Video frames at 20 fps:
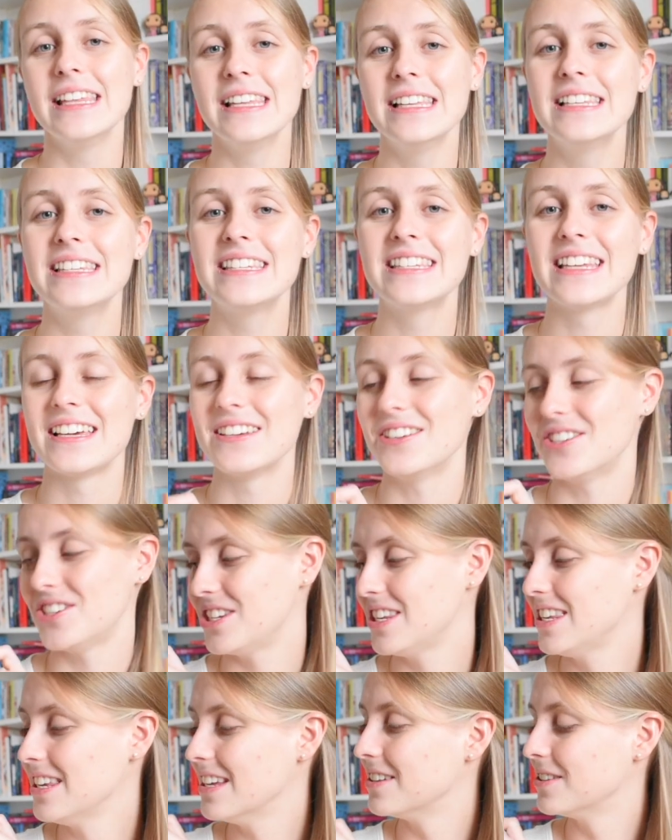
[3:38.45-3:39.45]
Il
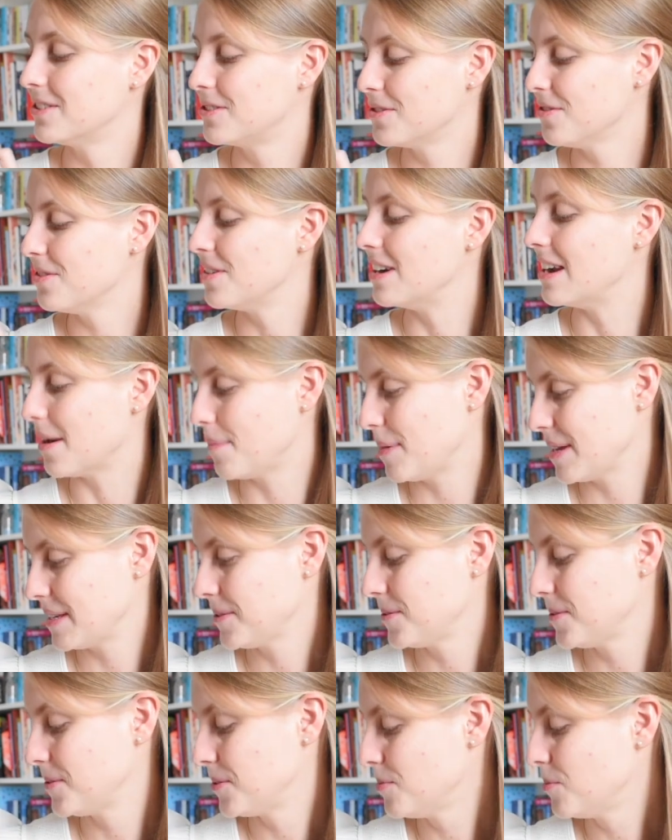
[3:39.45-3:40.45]
s'agit de La
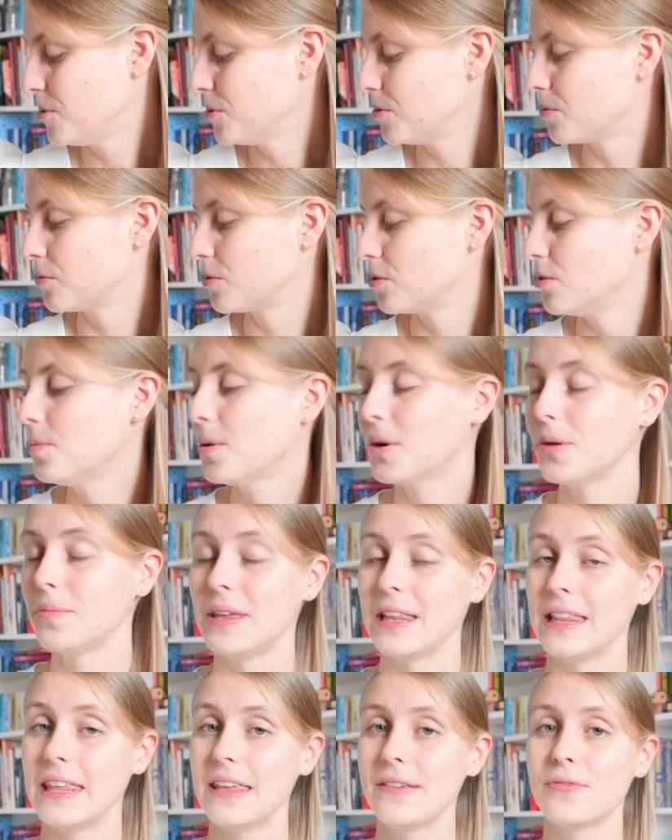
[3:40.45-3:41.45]
passeuse de mots, donc le
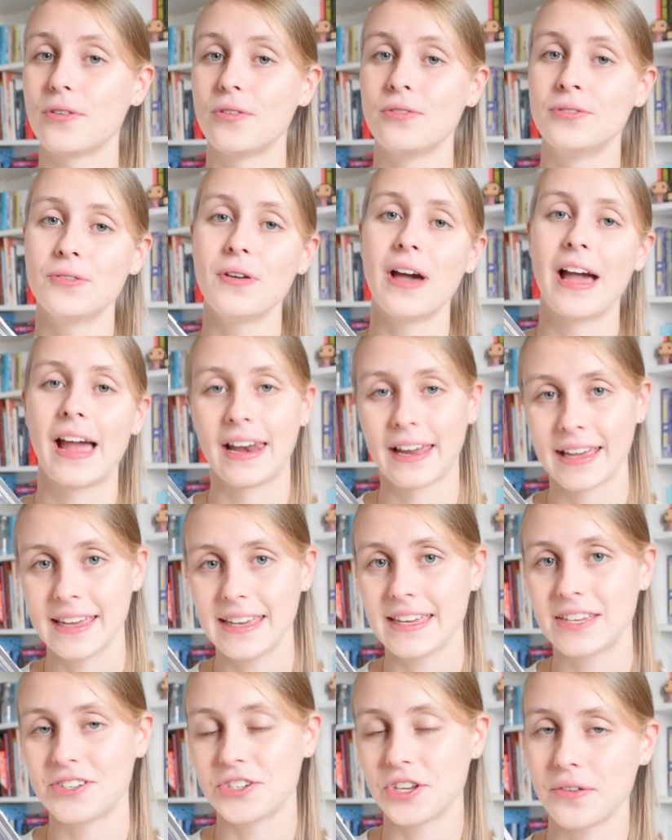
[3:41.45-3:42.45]
premier livre de
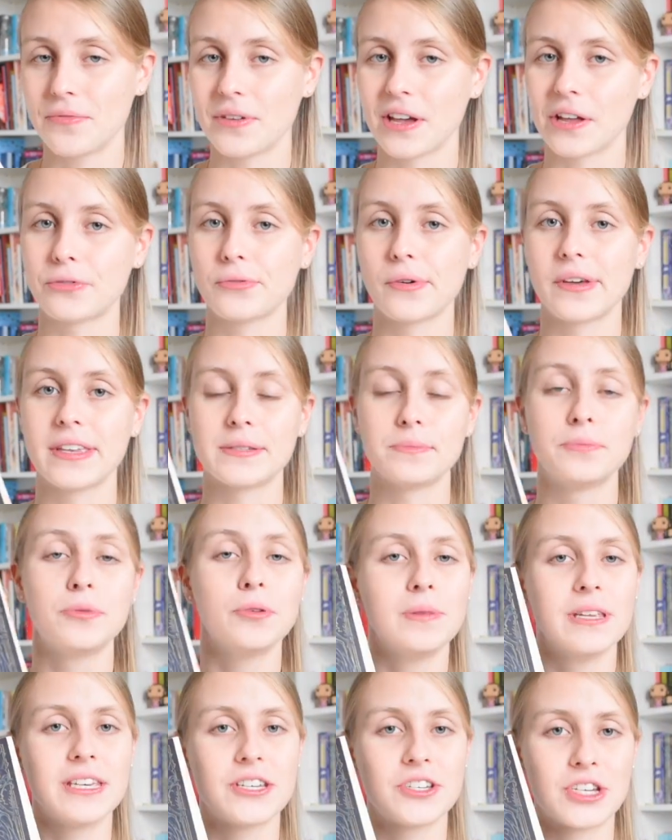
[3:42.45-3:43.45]
Alric et Jennifer Twice,
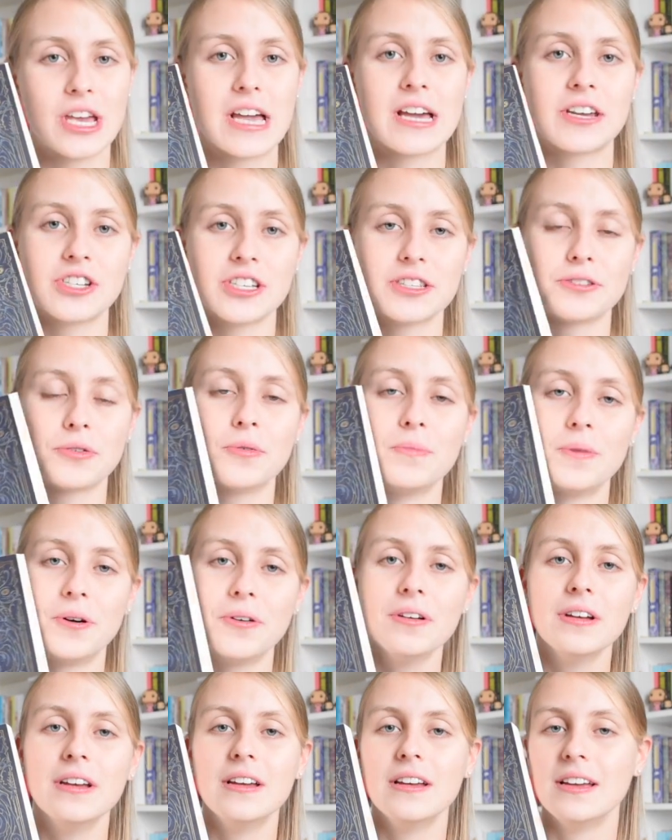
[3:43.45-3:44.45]
publié chez Hachette
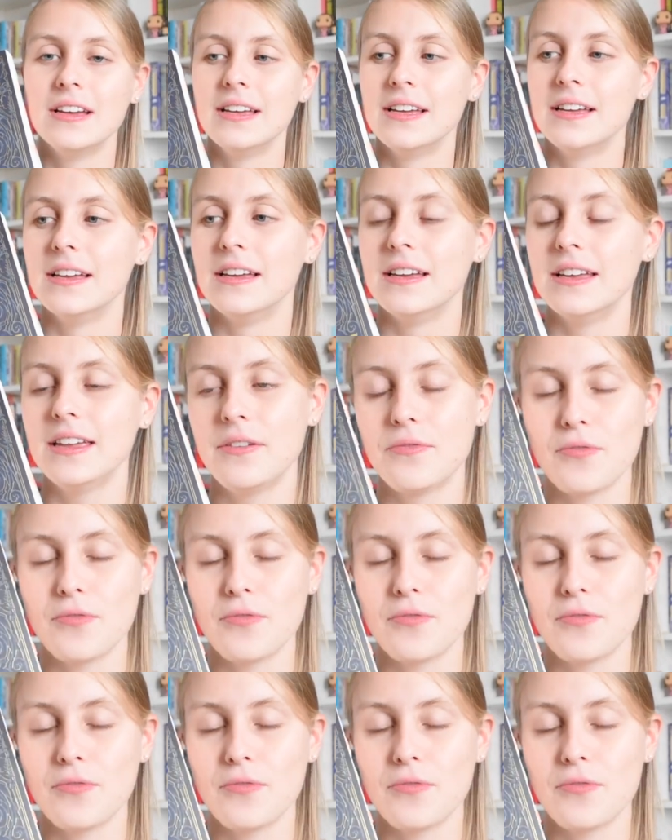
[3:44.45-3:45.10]
Roman. Et